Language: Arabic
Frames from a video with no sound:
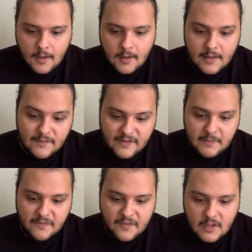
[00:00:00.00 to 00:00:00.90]

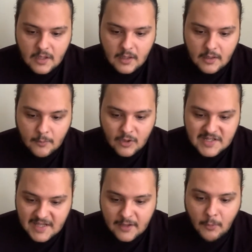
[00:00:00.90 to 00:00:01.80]
الفيلم فيه منى
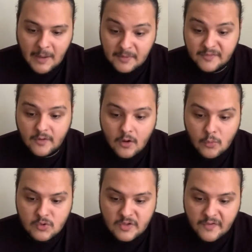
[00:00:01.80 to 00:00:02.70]
زكي ومحمد فراج
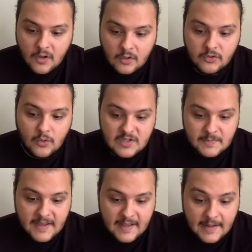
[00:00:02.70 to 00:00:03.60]
ومصطفى خاطر
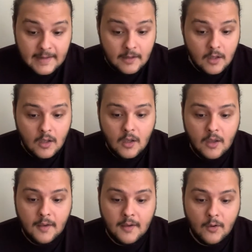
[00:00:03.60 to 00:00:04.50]
واسماء جلال
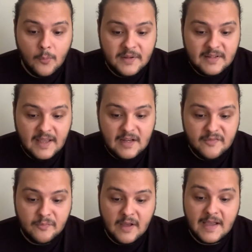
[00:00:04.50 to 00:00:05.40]
آه، ومن
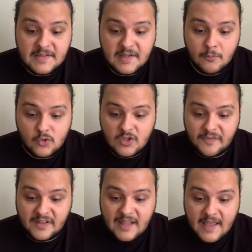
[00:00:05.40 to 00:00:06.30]
تاليف هيثم
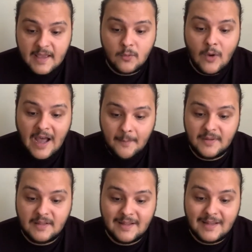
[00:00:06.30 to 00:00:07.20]
مصطفى الدهان
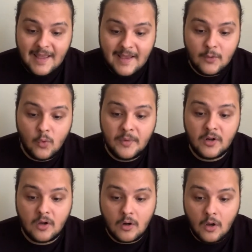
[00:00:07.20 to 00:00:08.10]
واحمد الدهان ومن
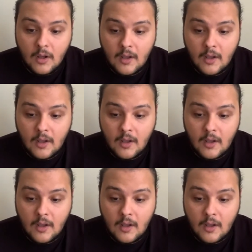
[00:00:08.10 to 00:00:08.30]
اخراج